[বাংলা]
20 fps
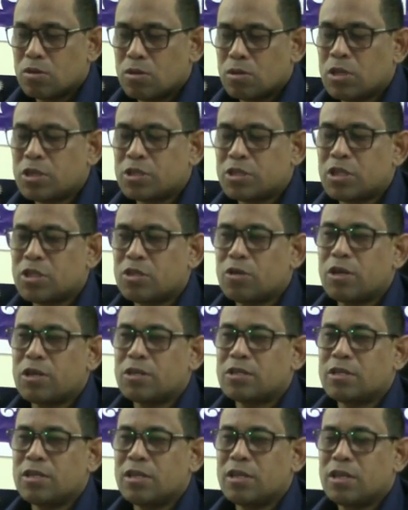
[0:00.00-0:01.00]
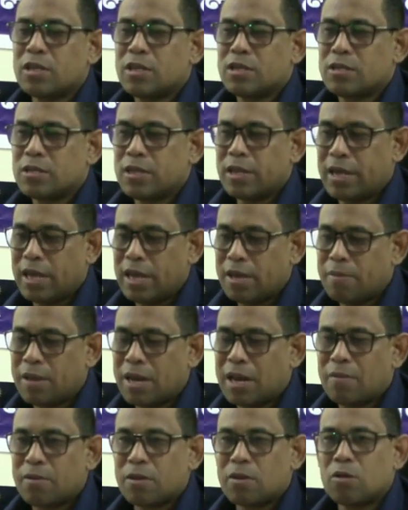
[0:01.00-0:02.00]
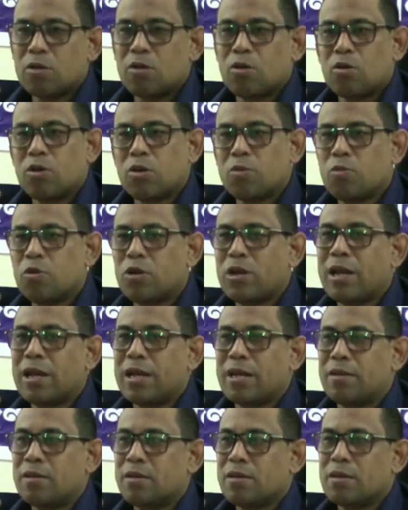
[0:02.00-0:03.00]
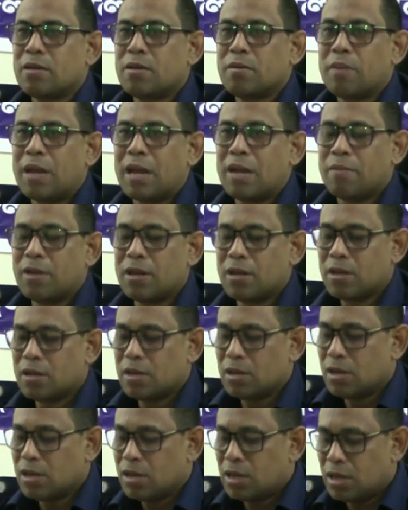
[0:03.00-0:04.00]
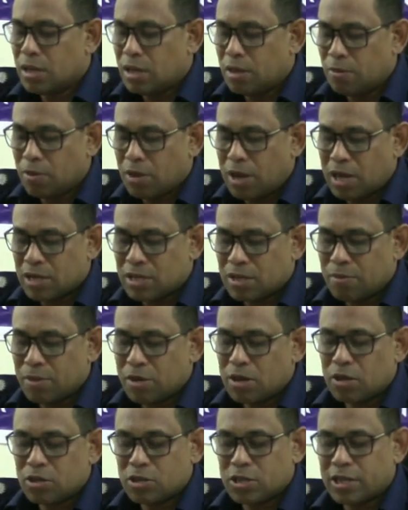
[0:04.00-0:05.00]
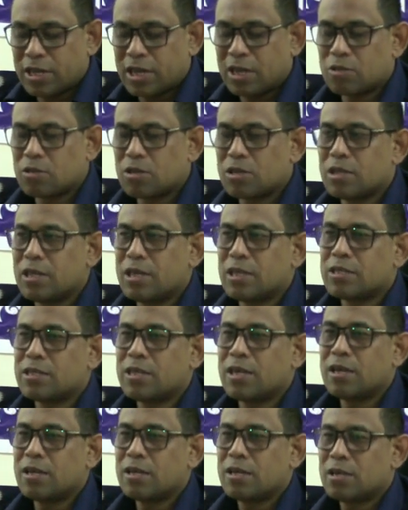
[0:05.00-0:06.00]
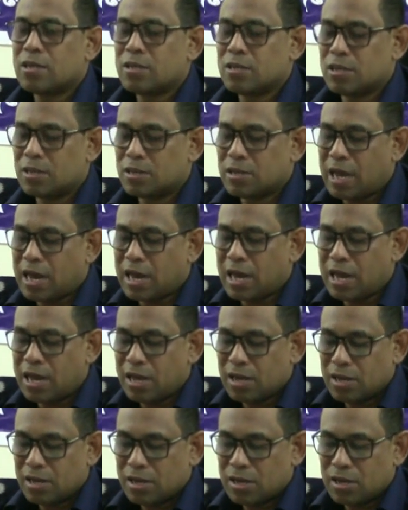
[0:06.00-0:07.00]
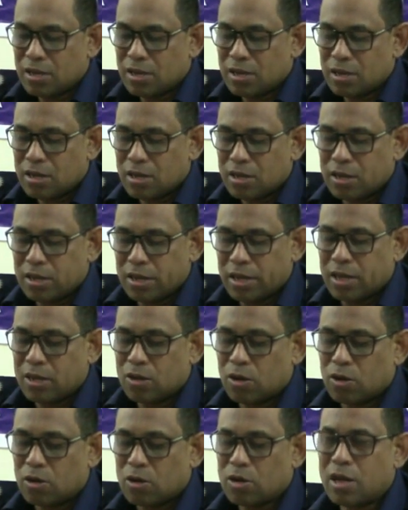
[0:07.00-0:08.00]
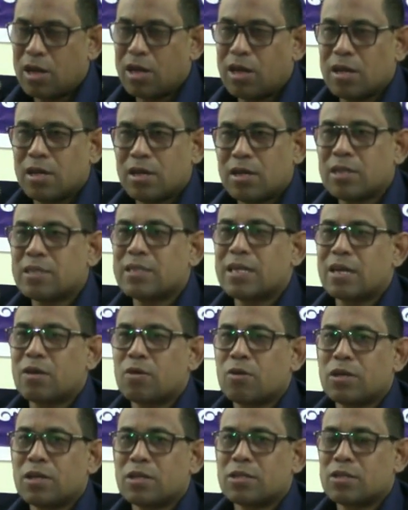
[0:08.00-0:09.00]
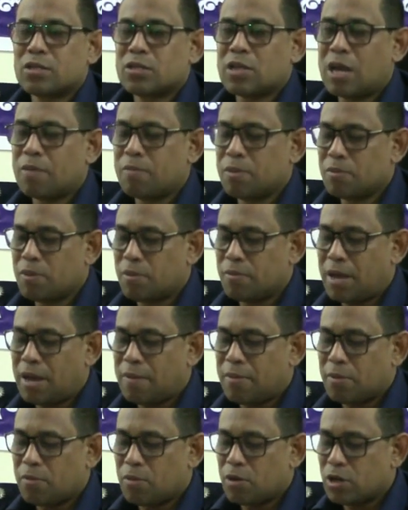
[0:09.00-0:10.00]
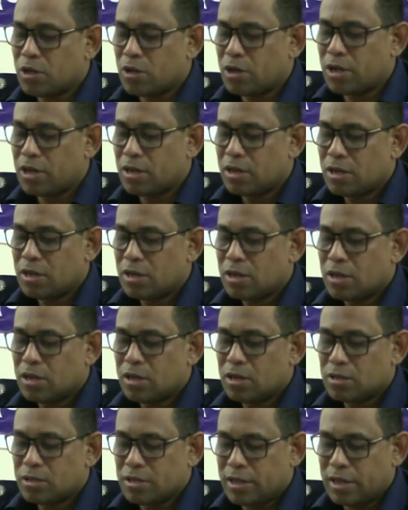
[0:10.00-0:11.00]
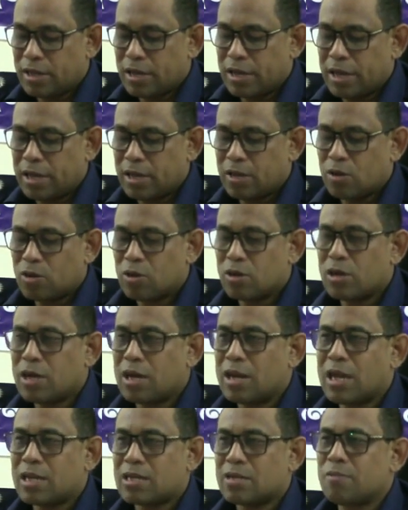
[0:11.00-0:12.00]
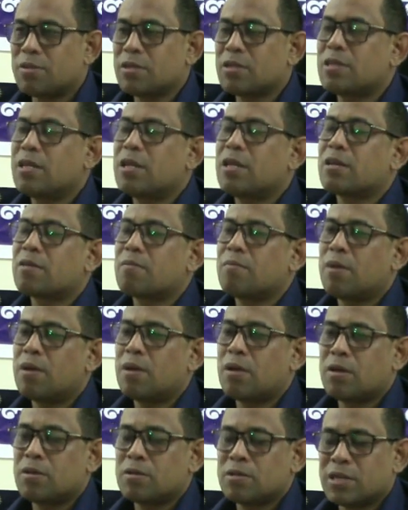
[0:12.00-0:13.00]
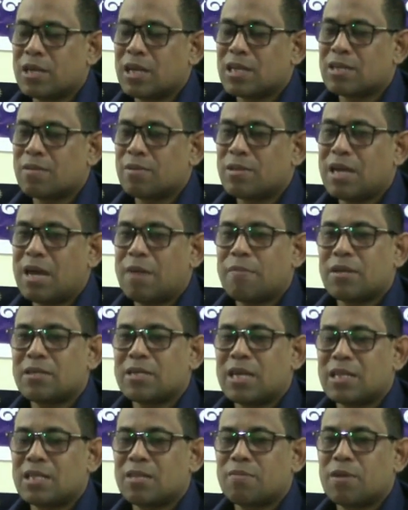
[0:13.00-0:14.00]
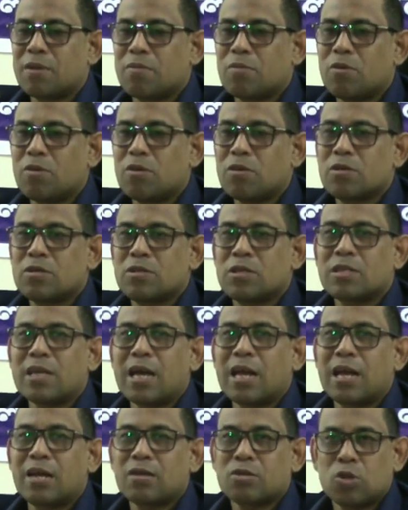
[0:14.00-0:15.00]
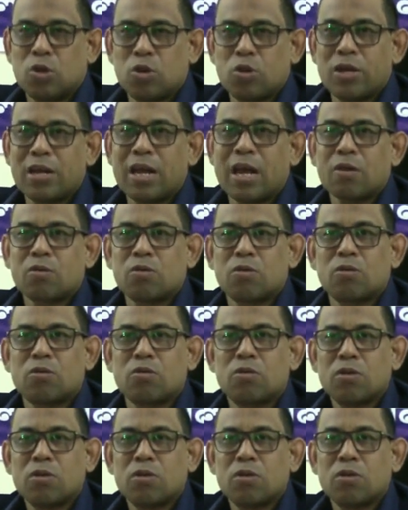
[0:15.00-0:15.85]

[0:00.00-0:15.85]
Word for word: নিশ্চিত হয়েছি যে এই মালামালগুলো ওই মহিলারই মালামাল এবং আসামিরগণ স্বীকারোক্তি দিয়েছে যে তারা এই ঘটনা নিজেরা ঘটিয়েছে সার্বিকভাবে আমার মনে হয় যে এই ঘটনার আসামিদের জিজ্ঞাসাবাদে আমরা জানতে পারবো যে তারা শহরের আর কোনো